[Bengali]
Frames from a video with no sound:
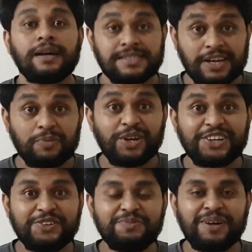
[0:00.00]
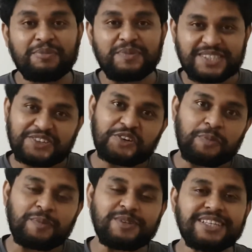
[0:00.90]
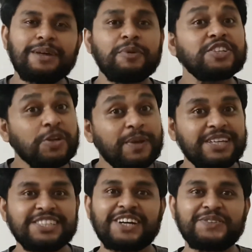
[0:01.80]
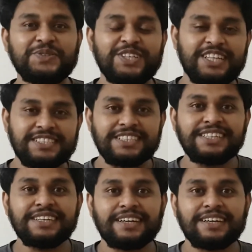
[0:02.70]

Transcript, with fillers: সালাম আলাইকুম আমি মিজানুর রহমান মিজান আপনাদের সবাইকে স্বাগত জানাচ্ছি